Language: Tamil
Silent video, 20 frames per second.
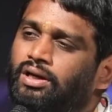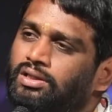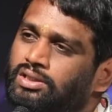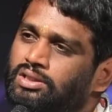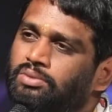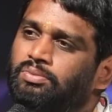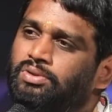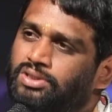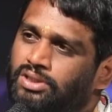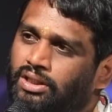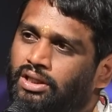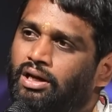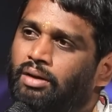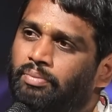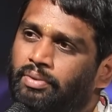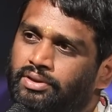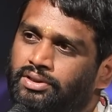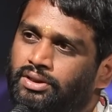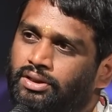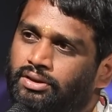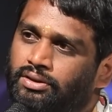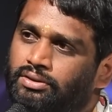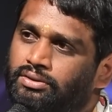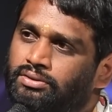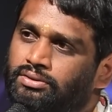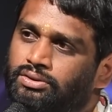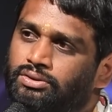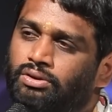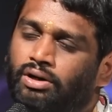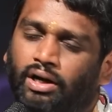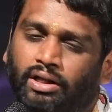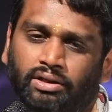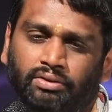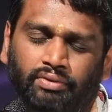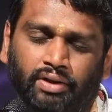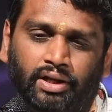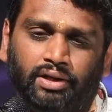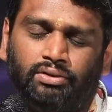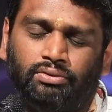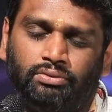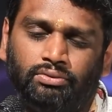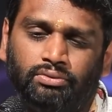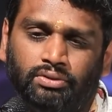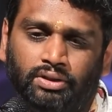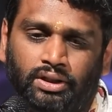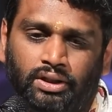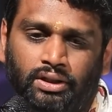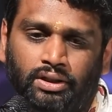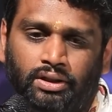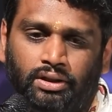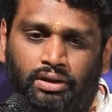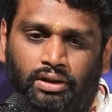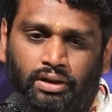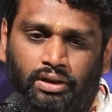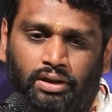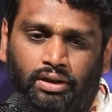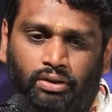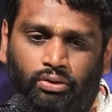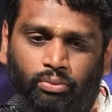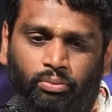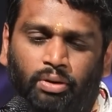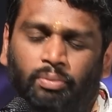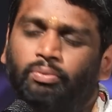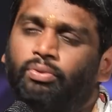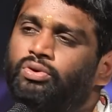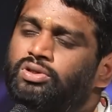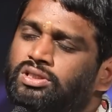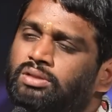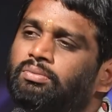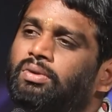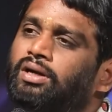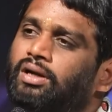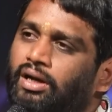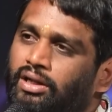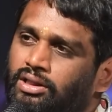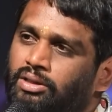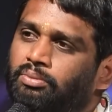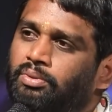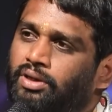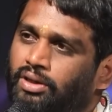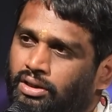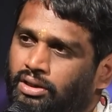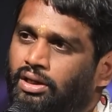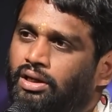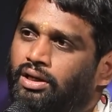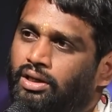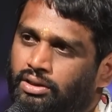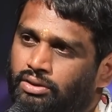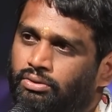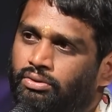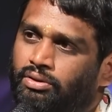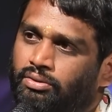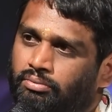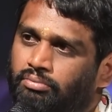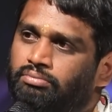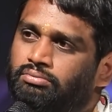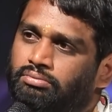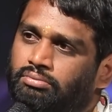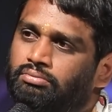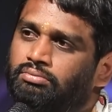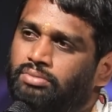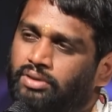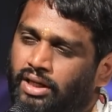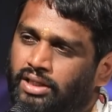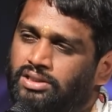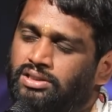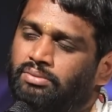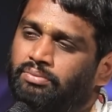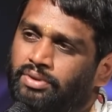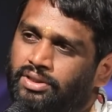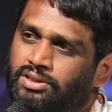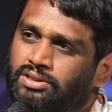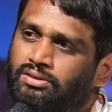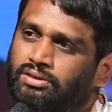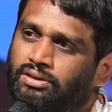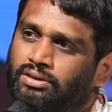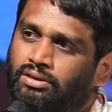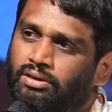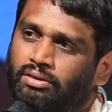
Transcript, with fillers: கன்சியூமர்ஸை காப்பாற்றிருக்கு ஸோ அது வரைக்கும் ரொம்ப மோசமாக நடத்தப்பட்டிருக்காங்க அதோட கஸ்டமர்ஸ்